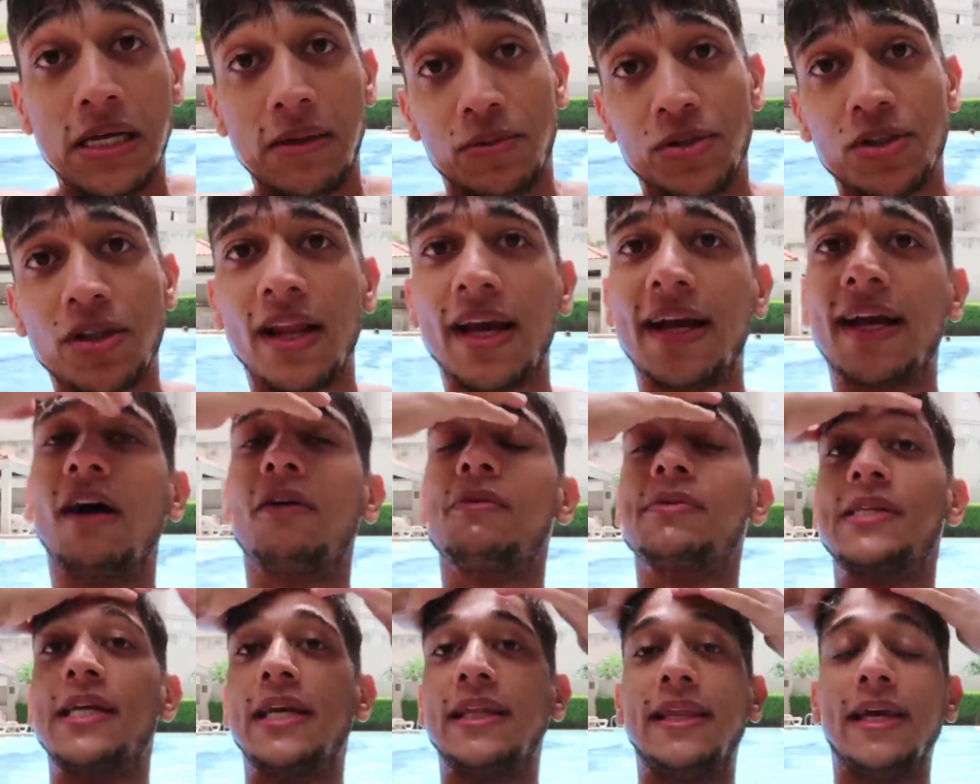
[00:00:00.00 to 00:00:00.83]
muito
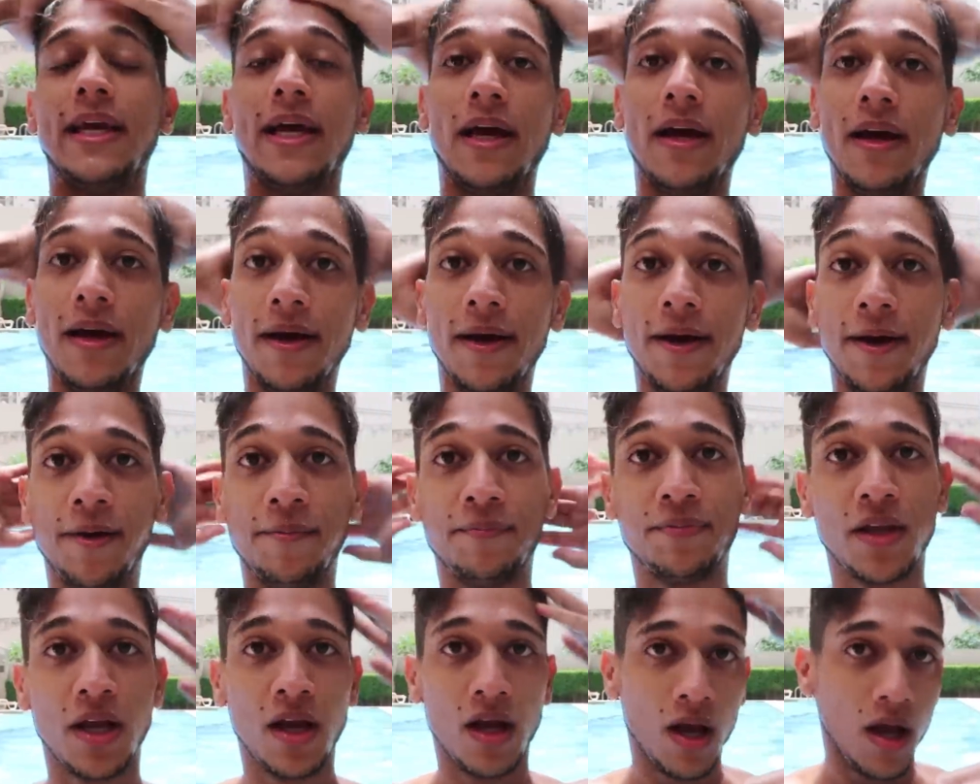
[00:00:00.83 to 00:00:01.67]
legal você ter
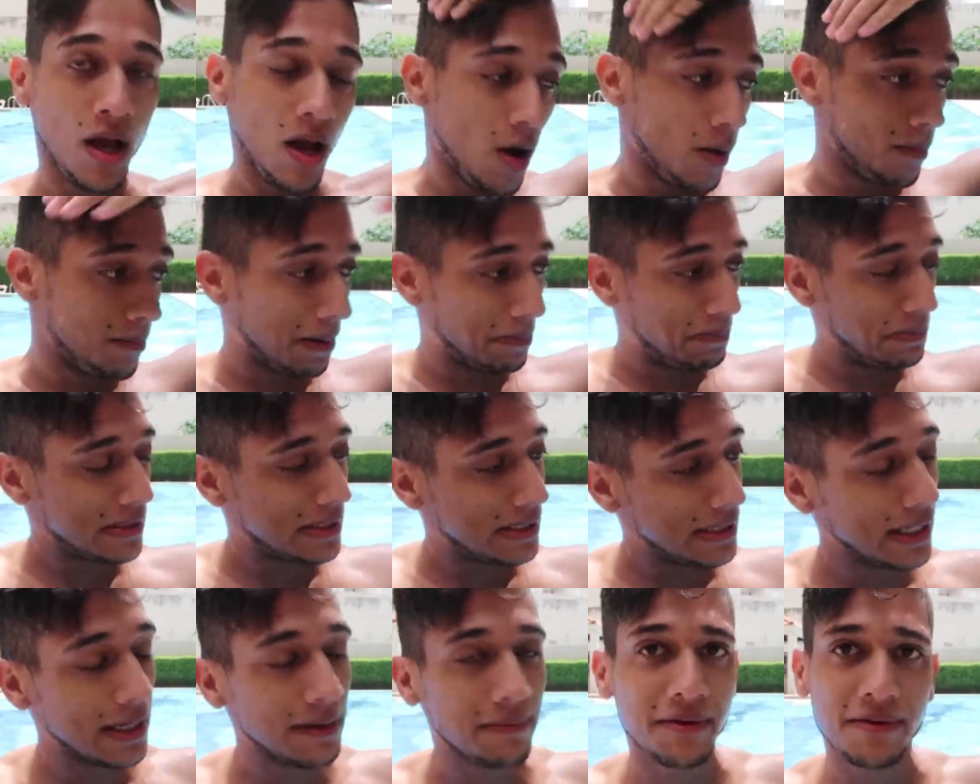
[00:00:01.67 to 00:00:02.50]
uma
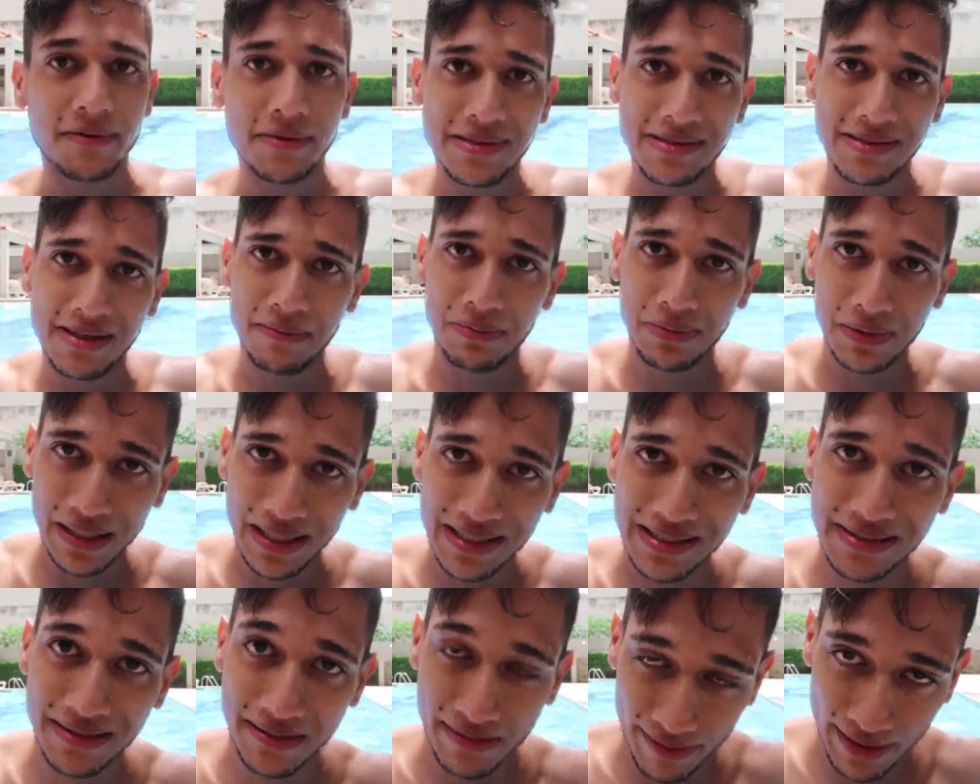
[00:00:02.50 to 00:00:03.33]
piscina para você
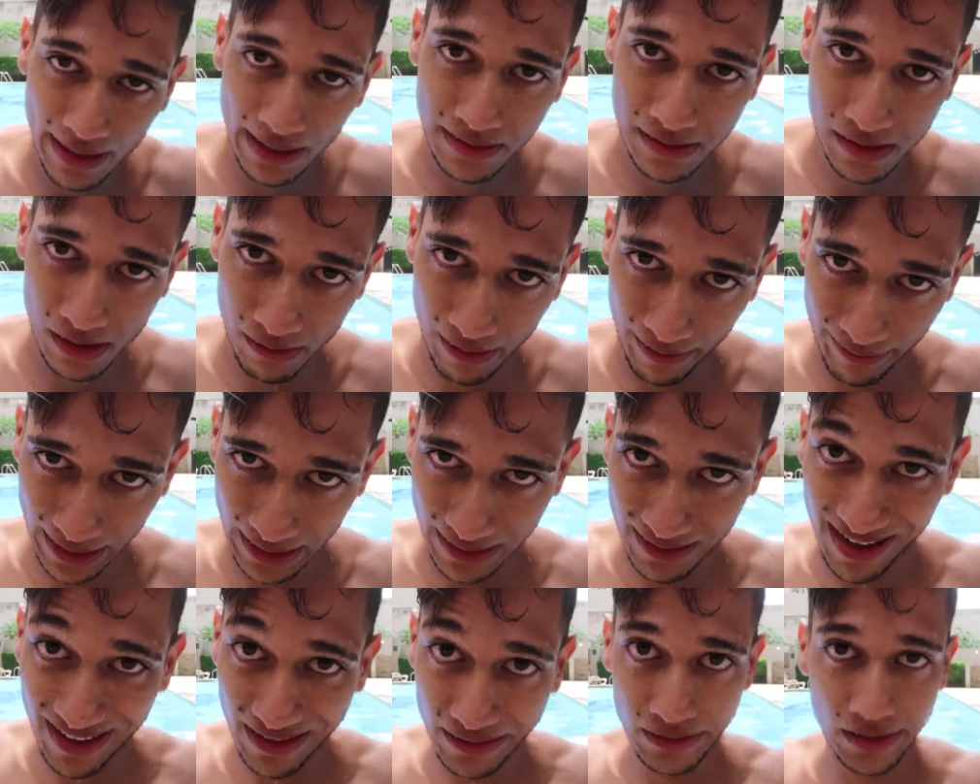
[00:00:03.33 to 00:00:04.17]
poder se divertir, não é
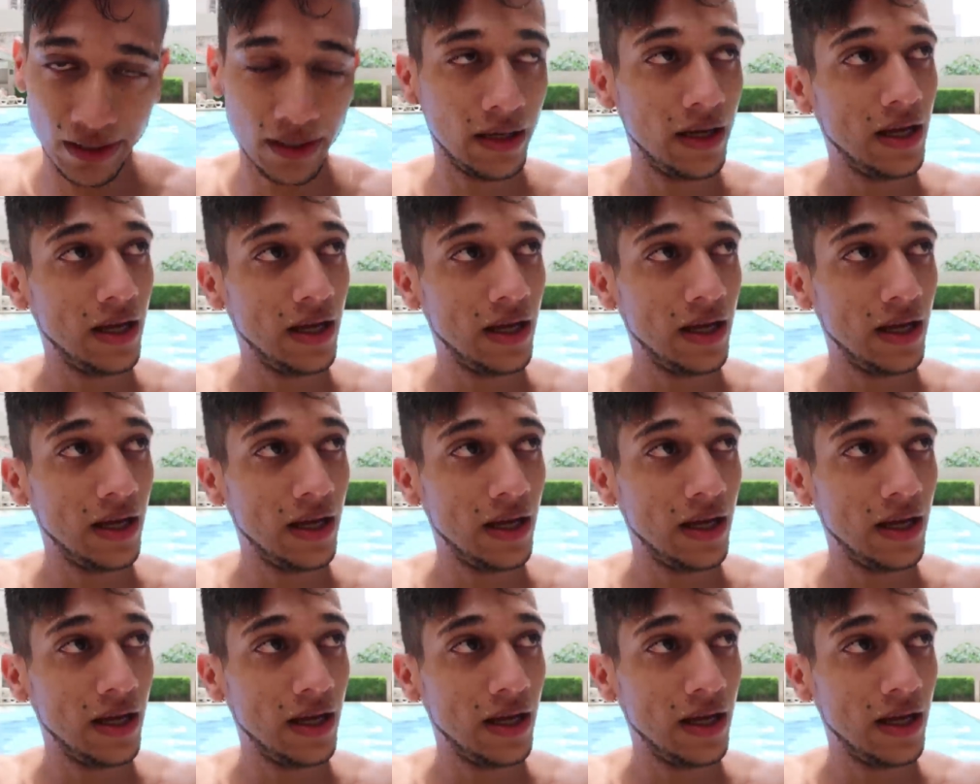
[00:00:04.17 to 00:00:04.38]
verdade?